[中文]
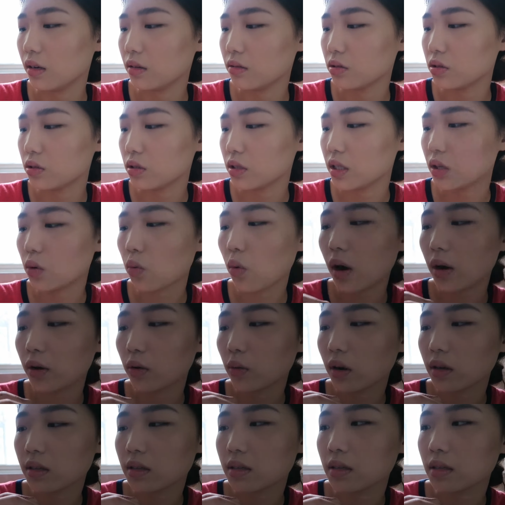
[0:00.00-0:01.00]
是一块一
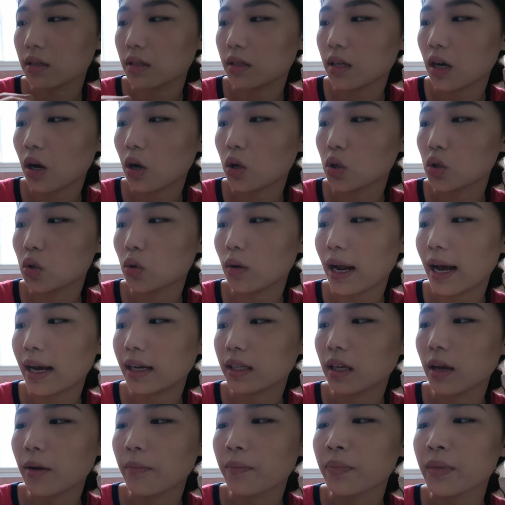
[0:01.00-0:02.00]
块自己挑出来
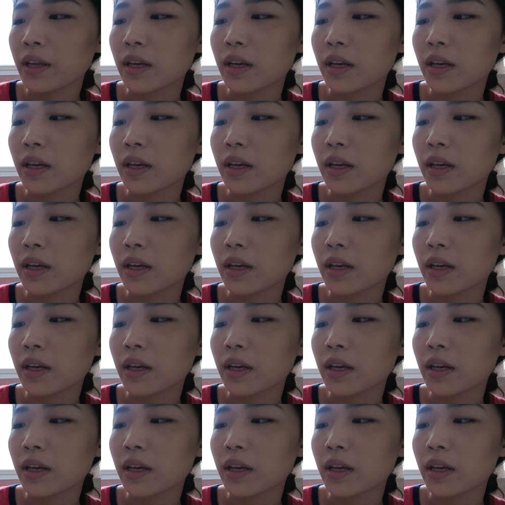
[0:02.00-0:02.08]
的。